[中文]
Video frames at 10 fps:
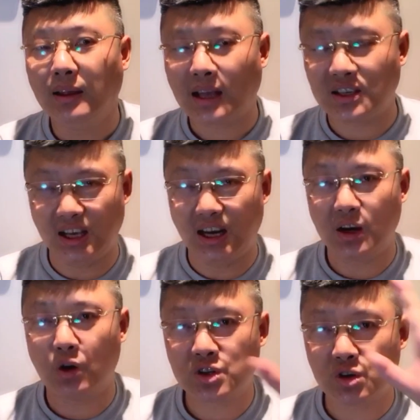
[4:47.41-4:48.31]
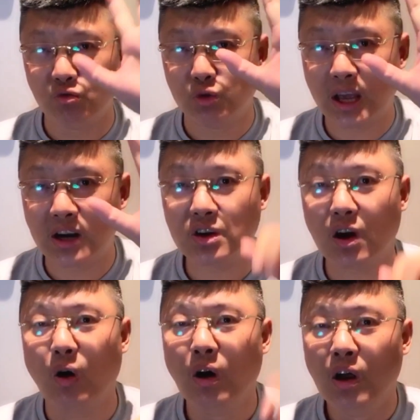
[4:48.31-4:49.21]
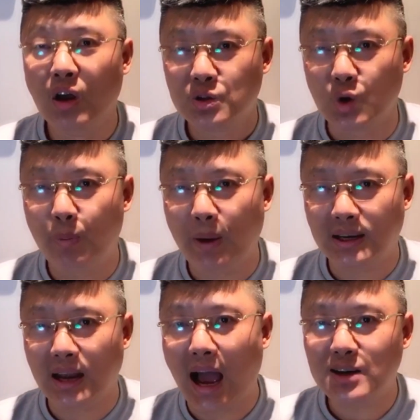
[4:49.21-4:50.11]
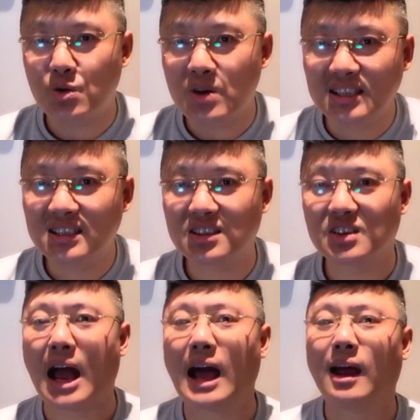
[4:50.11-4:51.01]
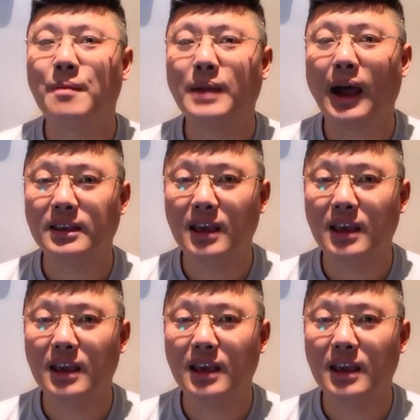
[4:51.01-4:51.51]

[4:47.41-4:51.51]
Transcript: 他写了这首诗，五天之后就被这安重根刺杀了啊。